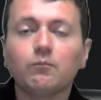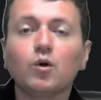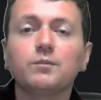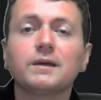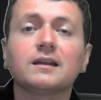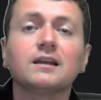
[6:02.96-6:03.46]

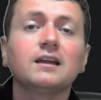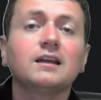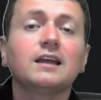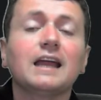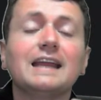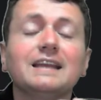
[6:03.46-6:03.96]
Muy bien,
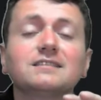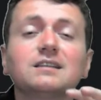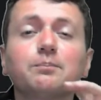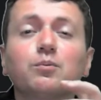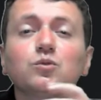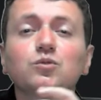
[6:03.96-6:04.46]
en
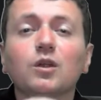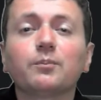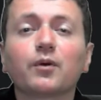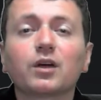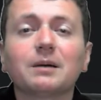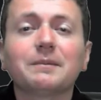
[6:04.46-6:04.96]
este punto del
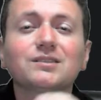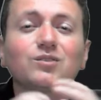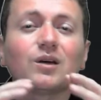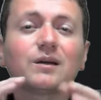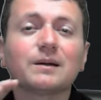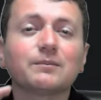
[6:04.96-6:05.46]
programa
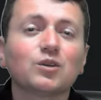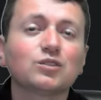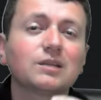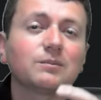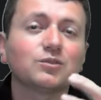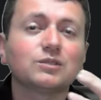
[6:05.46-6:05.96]
todavía no
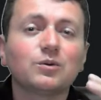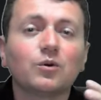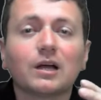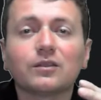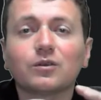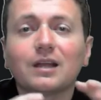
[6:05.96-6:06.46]
estamos
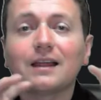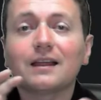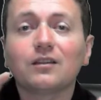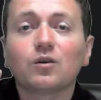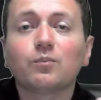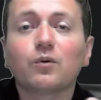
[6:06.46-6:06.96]
dibujando
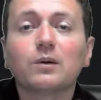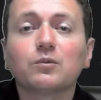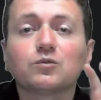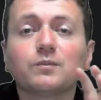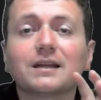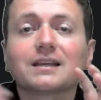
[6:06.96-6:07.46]
nada, no
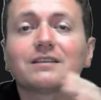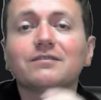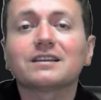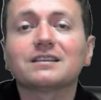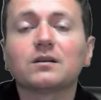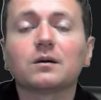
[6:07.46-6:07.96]
podemos ver que
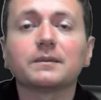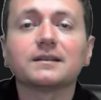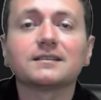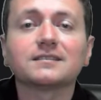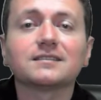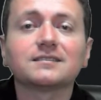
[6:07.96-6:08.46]

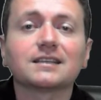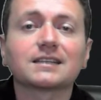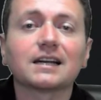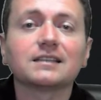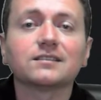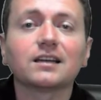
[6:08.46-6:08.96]
efectivamente se esté
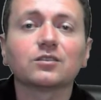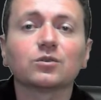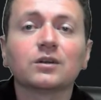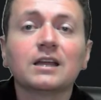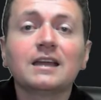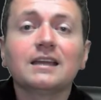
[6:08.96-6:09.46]

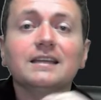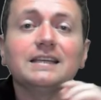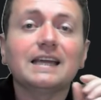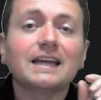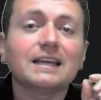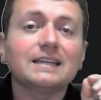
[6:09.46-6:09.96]
realizando.
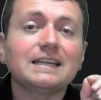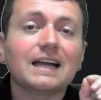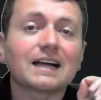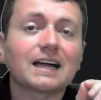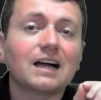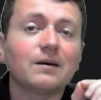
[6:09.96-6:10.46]
Y, y
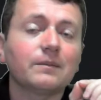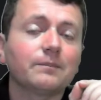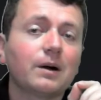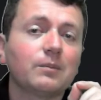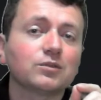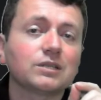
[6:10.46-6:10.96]
acá
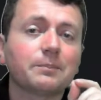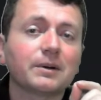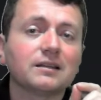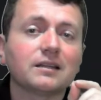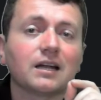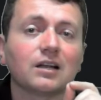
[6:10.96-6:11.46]
vamos a
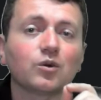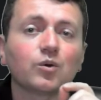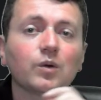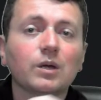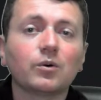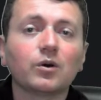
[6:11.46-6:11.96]
aprender algo
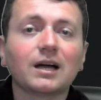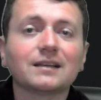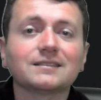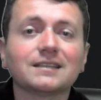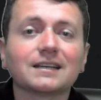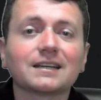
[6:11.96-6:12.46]
nuevo
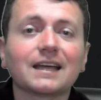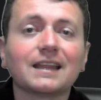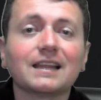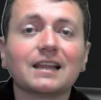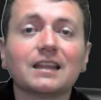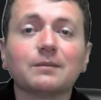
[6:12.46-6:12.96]
acerca
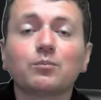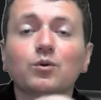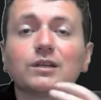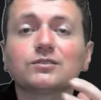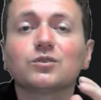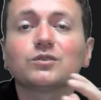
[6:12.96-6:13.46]
de la
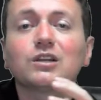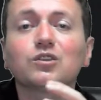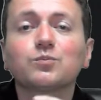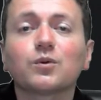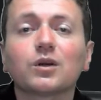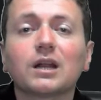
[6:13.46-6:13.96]
depuración de
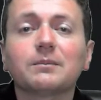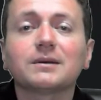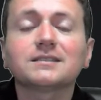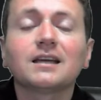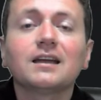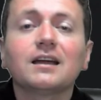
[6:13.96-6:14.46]
los
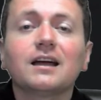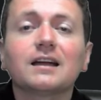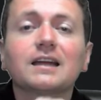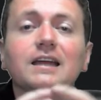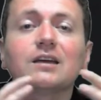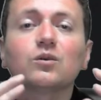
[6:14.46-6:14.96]
programas
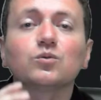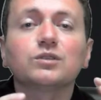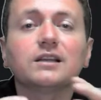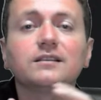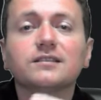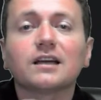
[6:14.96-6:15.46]
eh,
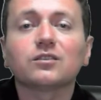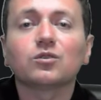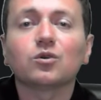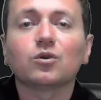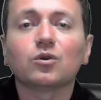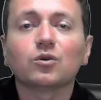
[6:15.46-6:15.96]

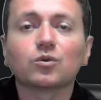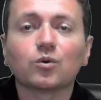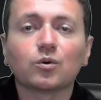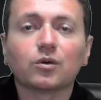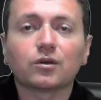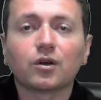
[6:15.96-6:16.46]
utilizando
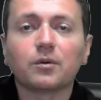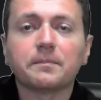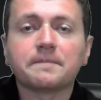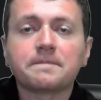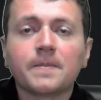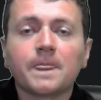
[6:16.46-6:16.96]
Google Chrome.